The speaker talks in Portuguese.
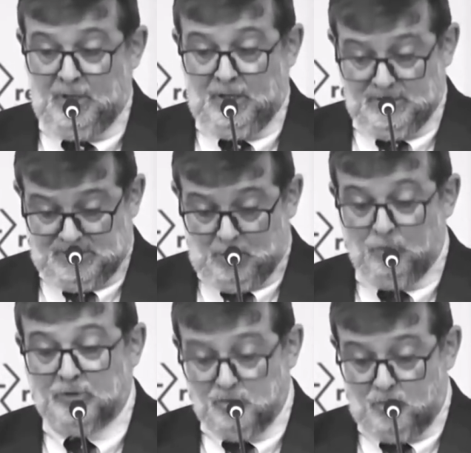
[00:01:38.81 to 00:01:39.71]
Em
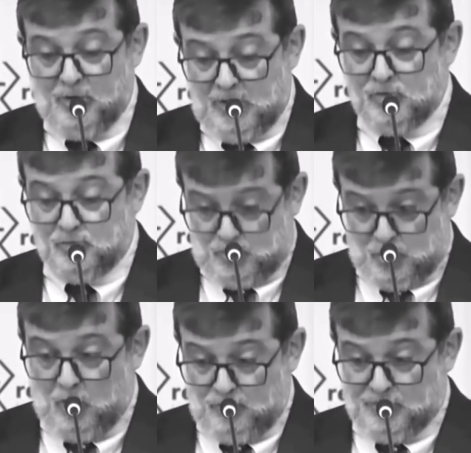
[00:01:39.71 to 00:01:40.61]
2 Coríntios
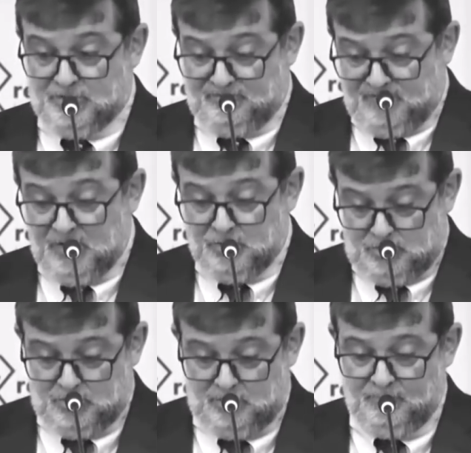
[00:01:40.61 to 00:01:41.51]
11,
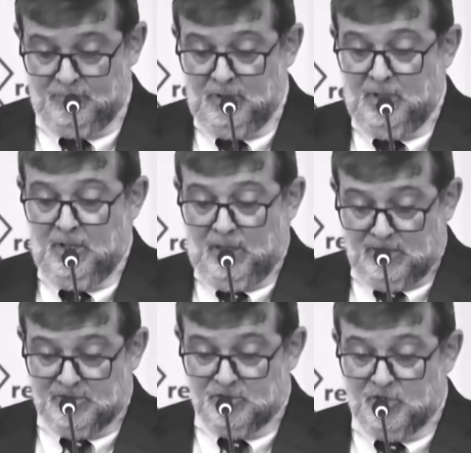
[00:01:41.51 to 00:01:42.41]
20,
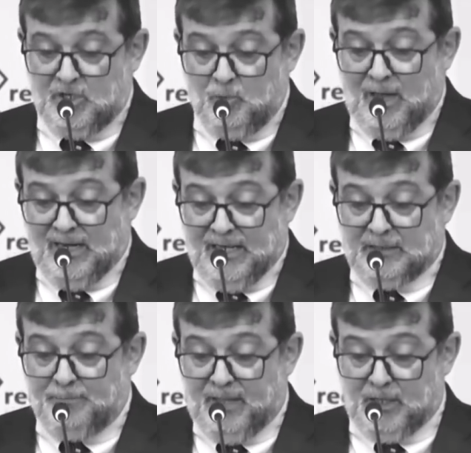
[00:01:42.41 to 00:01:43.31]
existe aqui um
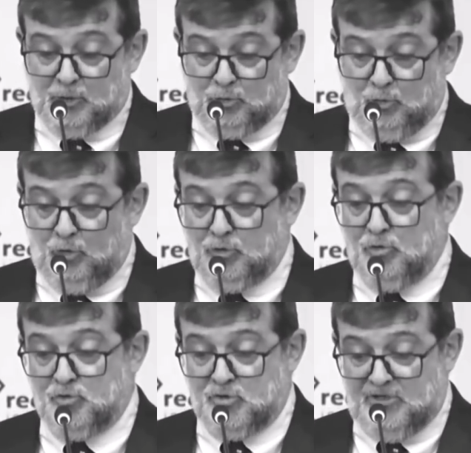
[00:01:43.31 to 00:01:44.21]
alerta para
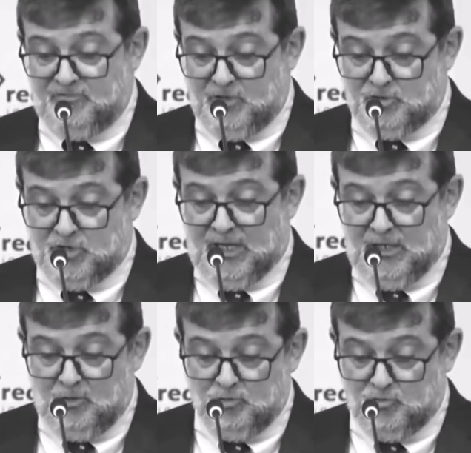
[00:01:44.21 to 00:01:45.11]
todos os
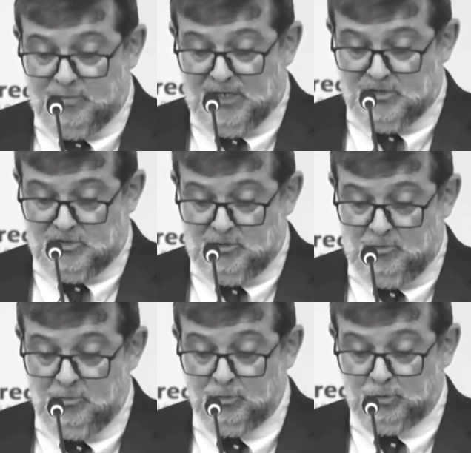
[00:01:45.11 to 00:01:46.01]
evangélicos do Brasil.
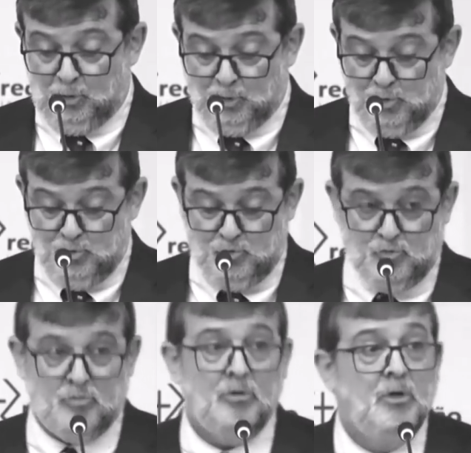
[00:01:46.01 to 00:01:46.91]

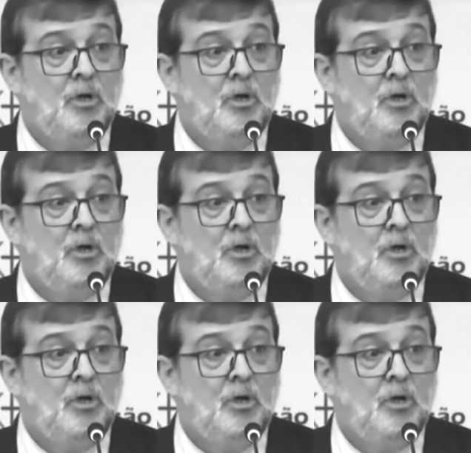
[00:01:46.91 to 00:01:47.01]
Todos.